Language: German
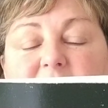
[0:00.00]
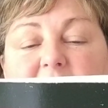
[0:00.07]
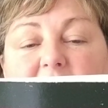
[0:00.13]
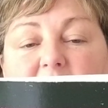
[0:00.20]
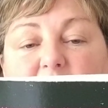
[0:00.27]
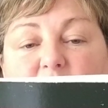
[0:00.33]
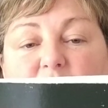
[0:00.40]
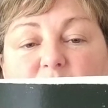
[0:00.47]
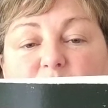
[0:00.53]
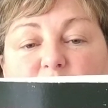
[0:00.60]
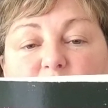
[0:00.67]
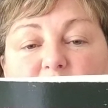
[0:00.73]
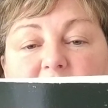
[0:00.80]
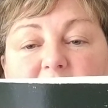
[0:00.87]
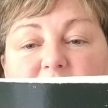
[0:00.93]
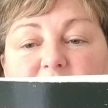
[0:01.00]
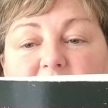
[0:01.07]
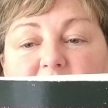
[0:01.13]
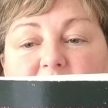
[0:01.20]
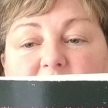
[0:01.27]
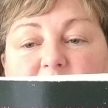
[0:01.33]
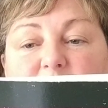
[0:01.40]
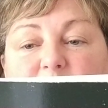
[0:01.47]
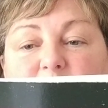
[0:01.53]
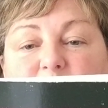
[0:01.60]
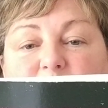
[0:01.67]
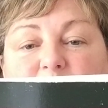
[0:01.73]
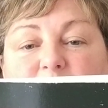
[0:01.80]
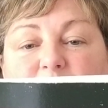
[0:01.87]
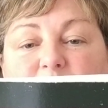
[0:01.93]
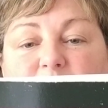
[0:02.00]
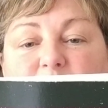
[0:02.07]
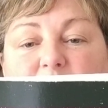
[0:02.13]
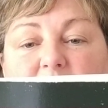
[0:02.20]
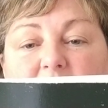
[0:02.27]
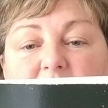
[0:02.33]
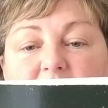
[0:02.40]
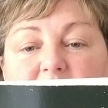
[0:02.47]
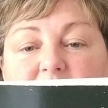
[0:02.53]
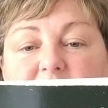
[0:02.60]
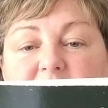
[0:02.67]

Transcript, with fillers: der Augen möglich wäre. Die